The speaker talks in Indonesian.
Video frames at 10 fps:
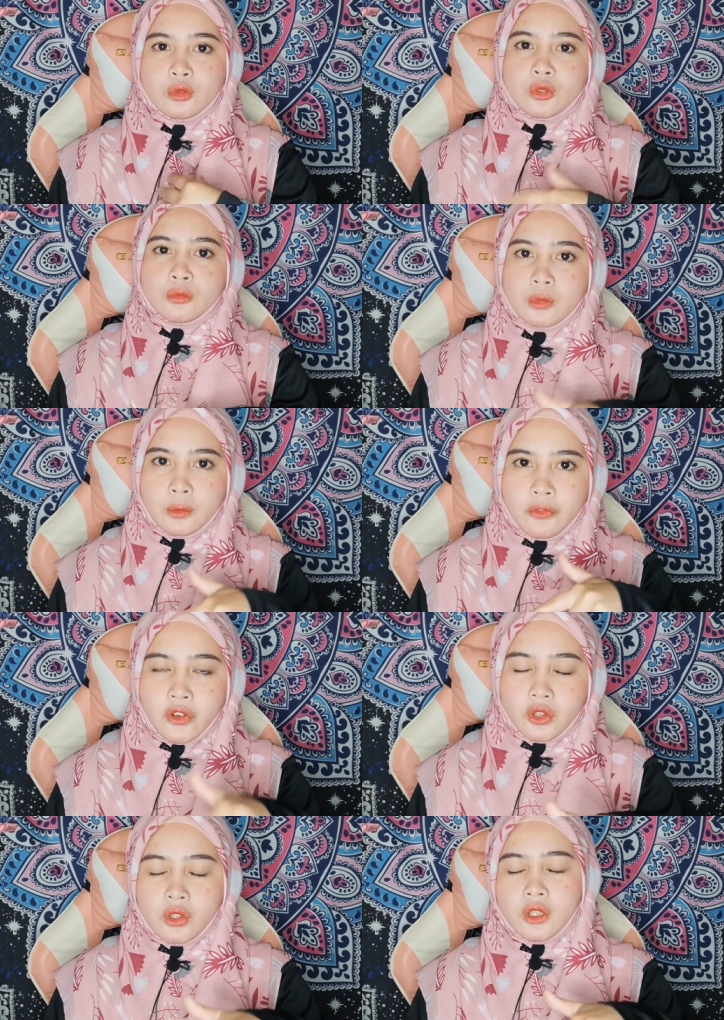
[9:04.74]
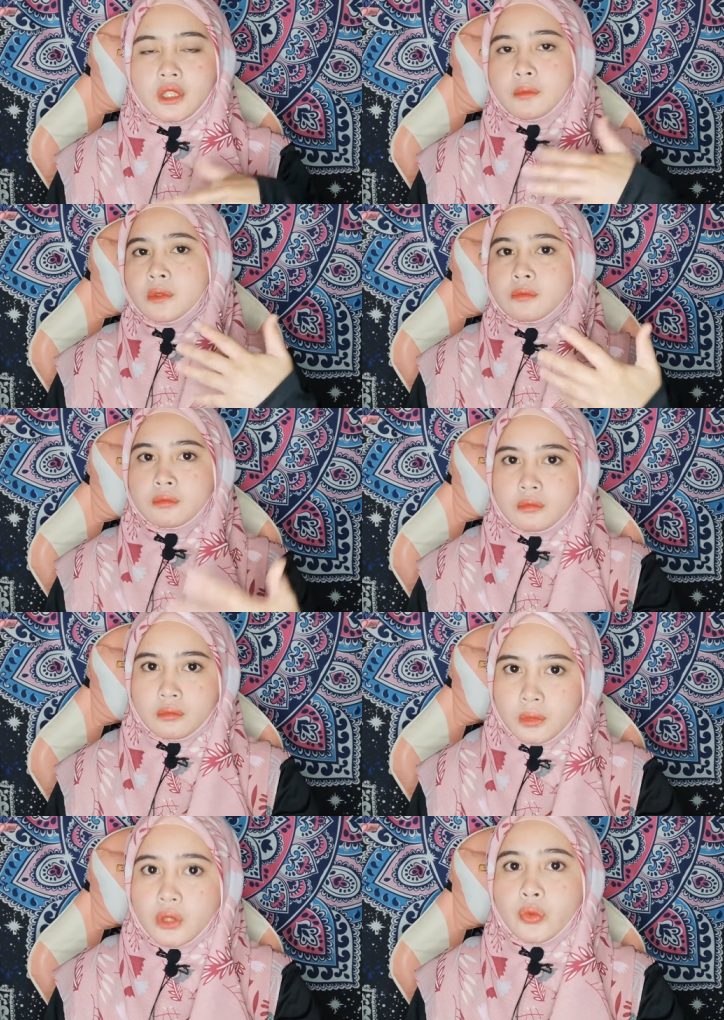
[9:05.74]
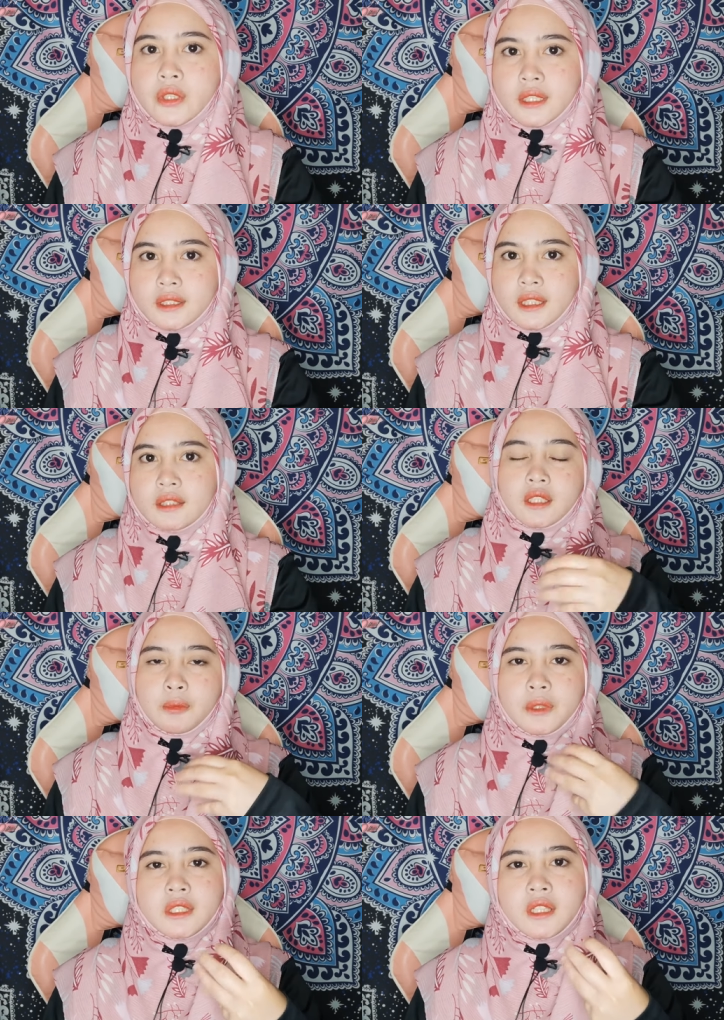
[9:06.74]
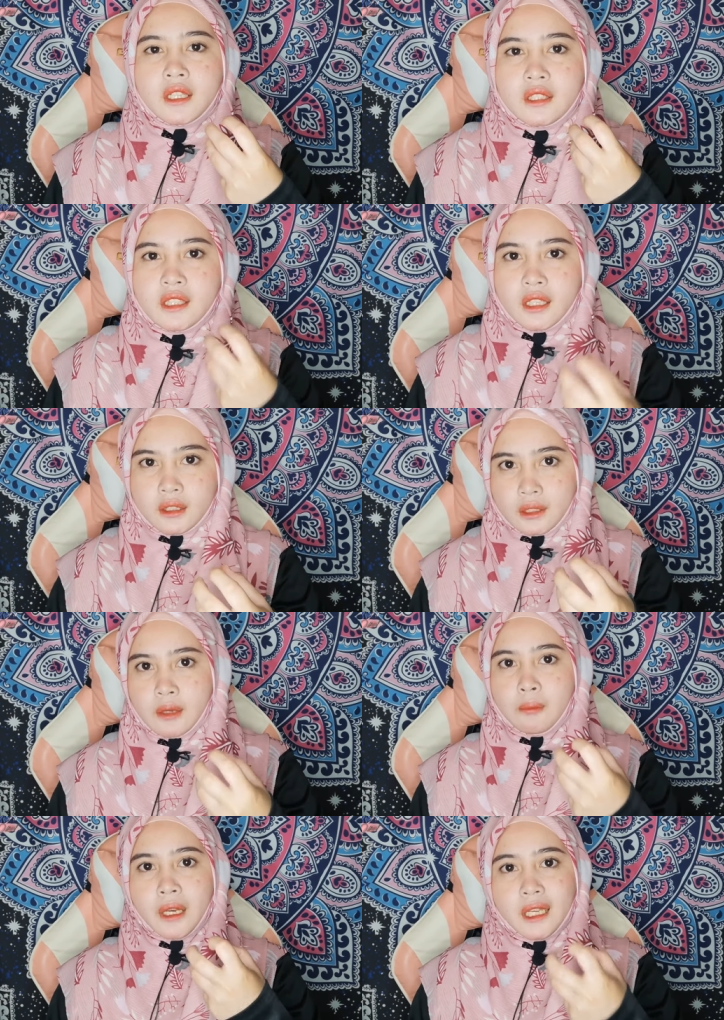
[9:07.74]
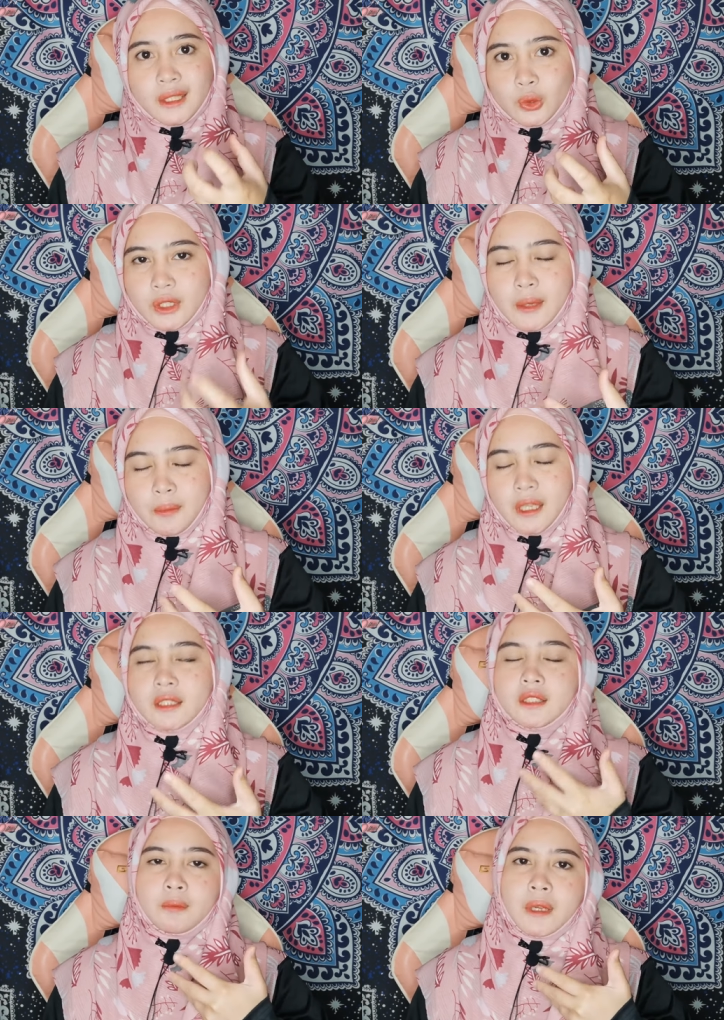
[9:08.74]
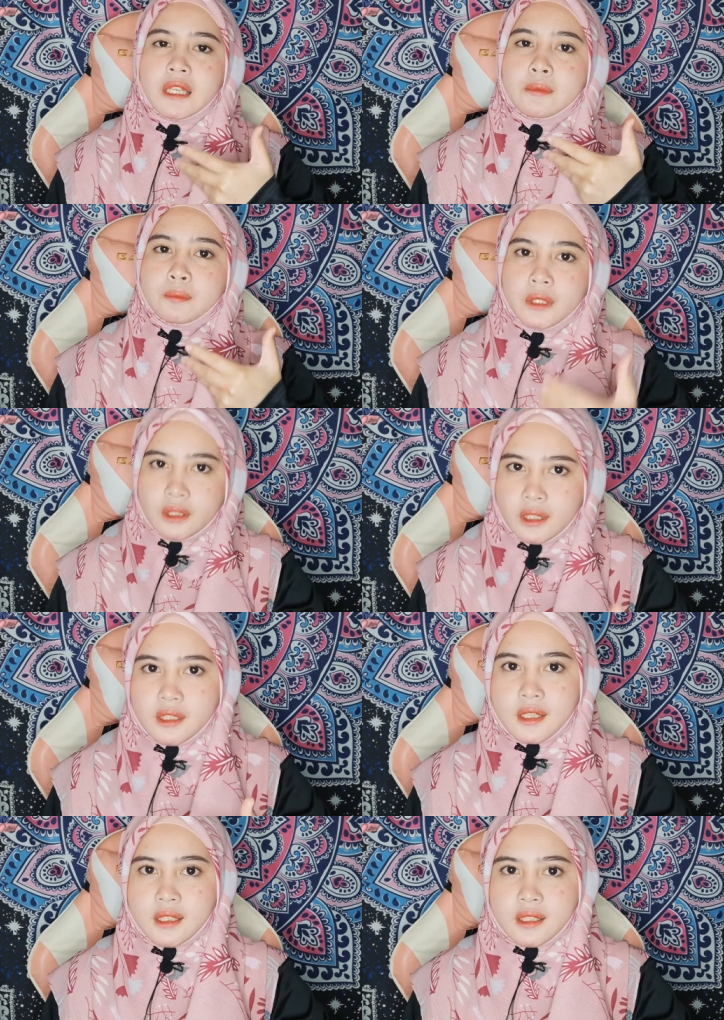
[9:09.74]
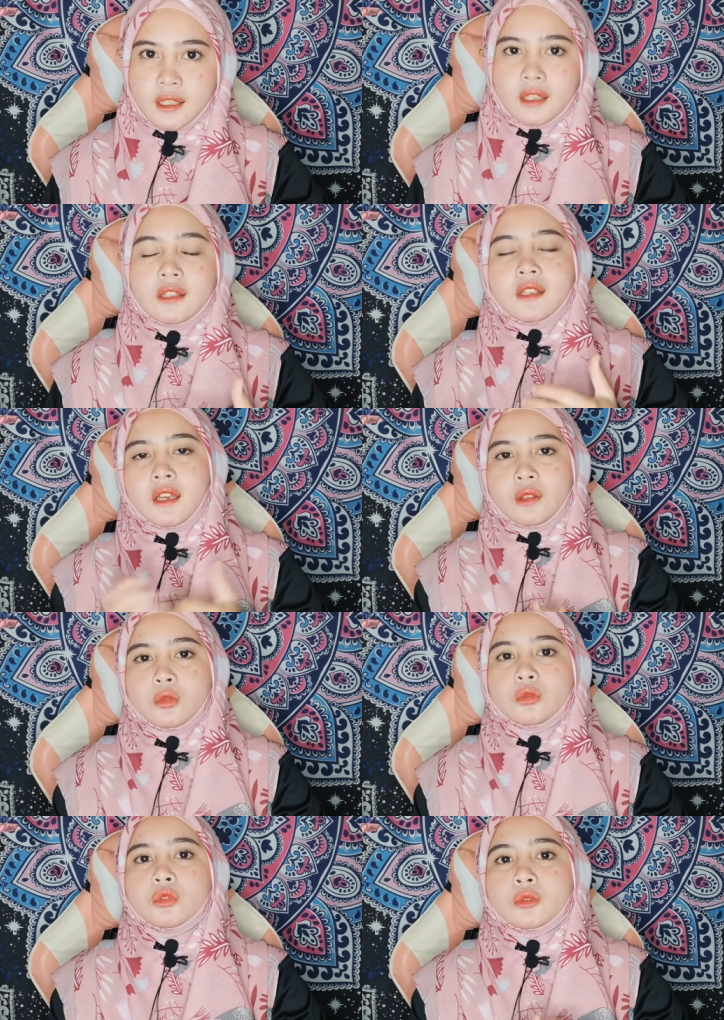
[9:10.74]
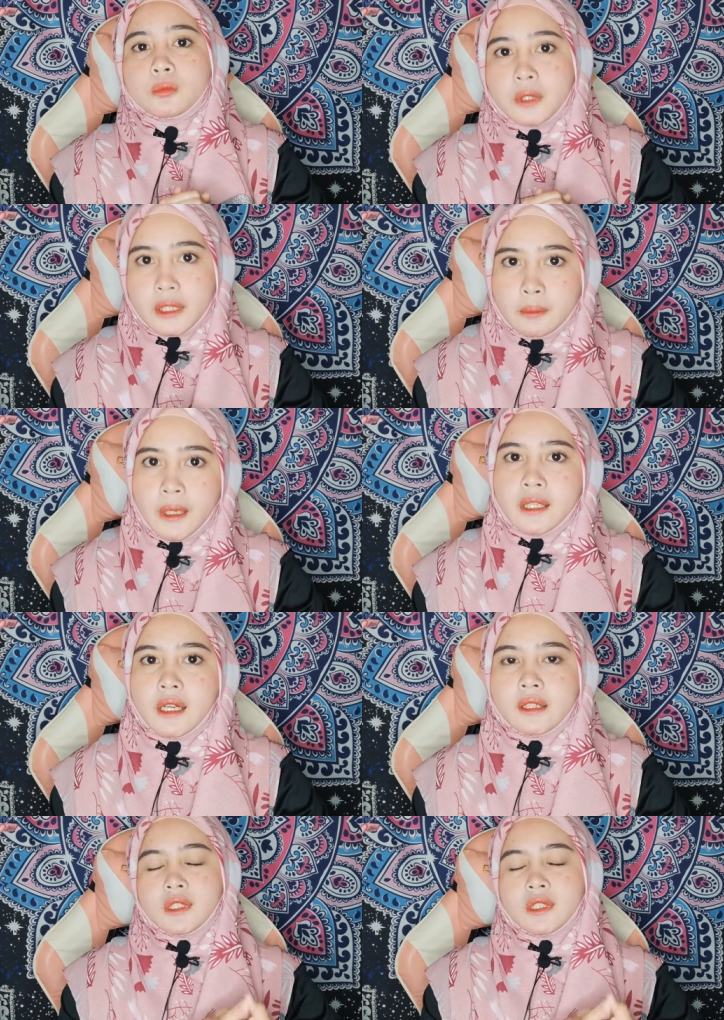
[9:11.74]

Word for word: untuk berfoto ataupun berwisata, tapi dengan niat yang paling utama, yang paling penting sangat-sangat yaitu untuk beribadah.